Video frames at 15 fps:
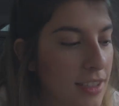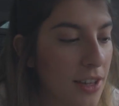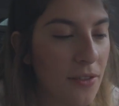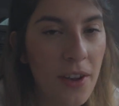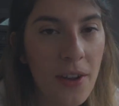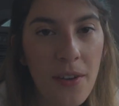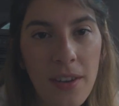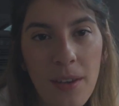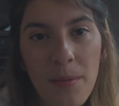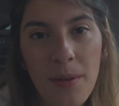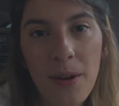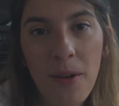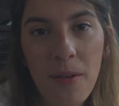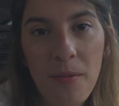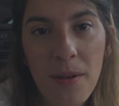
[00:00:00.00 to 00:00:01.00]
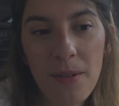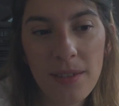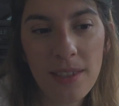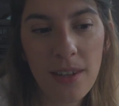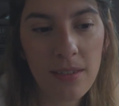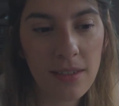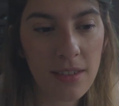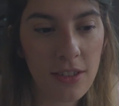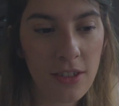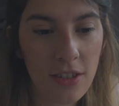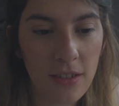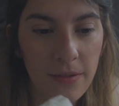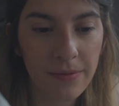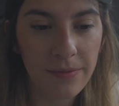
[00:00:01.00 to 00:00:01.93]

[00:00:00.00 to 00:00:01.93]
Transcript: Só veio aqui pra comer o salsichão.